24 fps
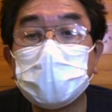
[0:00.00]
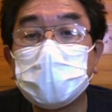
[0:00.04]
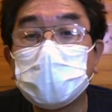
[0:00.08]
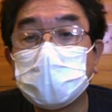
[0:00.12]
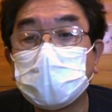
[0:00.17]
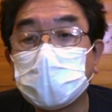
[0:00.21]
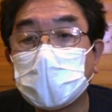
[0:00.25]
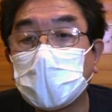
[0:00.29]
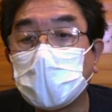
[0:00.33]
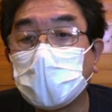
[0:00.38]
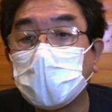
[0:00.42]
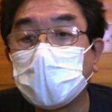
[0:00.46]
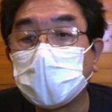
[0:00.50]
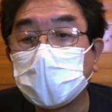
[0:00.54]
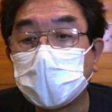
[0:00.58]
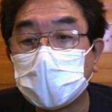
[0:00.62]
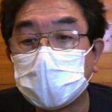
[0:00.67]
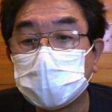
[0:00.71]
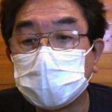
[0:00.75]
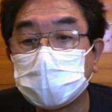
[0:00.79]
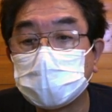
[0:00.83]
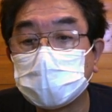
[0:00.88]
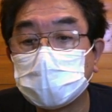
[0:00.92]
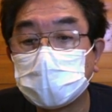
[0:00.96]
ることが多い
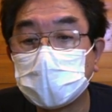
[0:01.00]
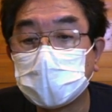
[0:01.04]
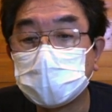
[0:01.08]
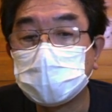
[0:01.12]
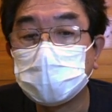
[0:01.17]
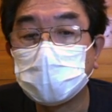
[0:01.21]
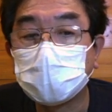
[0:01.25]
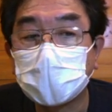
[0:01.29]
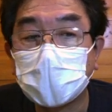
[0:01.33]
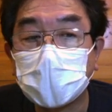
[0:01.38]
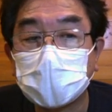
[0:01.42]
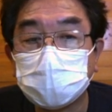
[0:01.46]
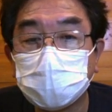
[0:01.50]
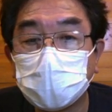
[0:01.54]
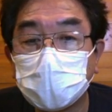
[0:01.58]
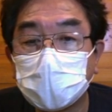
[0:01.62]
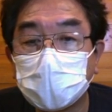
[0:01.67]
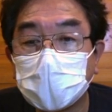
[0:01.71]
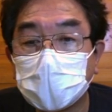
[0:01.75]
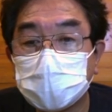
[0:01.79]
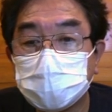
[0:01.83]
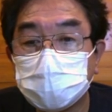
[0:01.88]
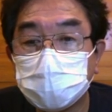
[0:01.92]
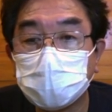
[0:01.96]
です。ですので、あそ
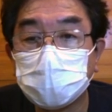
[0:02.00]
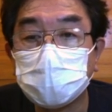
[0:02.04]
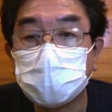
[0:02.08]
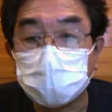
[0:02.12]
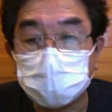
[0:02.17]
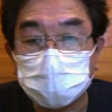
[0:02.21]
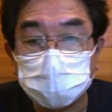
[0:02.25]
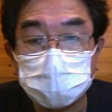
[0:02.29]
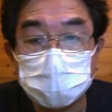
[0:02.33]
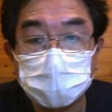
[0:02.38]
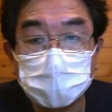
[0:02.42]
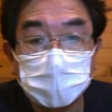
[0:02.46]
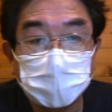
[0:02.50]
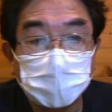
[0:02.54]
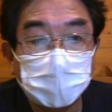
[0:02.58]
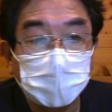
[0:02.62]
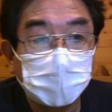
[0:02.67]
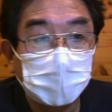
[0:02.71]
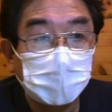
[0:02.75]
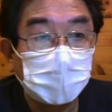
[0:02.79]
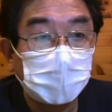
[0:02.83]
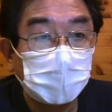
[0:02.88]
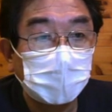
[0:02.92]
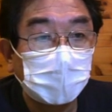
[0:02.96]
こから上流、
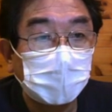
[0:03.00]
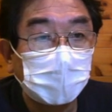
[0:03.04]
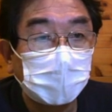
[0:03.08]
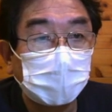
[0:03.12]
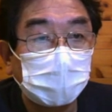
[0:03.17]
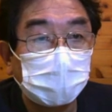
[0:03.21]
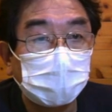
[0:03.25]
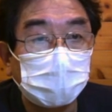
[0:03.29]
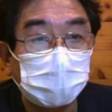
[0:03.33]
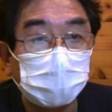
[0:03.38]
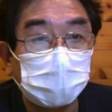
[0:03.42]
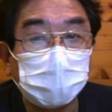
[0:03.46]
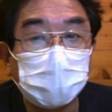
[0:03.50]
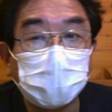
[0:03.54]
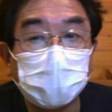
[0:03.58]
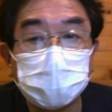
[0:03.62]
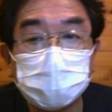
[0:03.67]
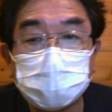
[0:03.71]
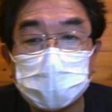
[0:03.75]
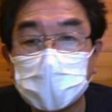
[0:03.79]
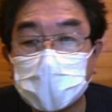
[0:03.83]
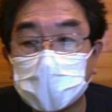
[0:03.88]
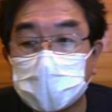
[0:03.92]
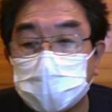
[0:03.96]
合
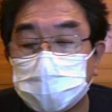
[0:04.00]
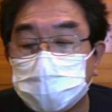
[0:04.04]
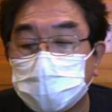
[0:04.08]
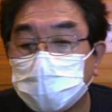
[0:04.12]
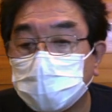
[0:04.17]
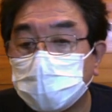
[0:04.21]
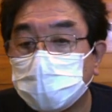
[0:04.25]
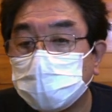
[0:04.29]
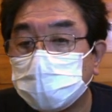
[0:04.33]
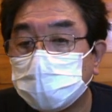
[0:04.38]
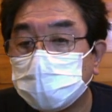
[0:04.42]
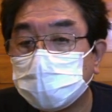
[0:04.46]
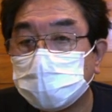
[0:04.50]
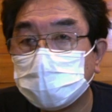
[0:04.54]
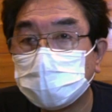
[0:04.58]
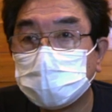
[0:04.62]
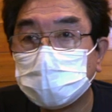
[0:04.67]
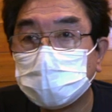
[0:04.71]
流から上流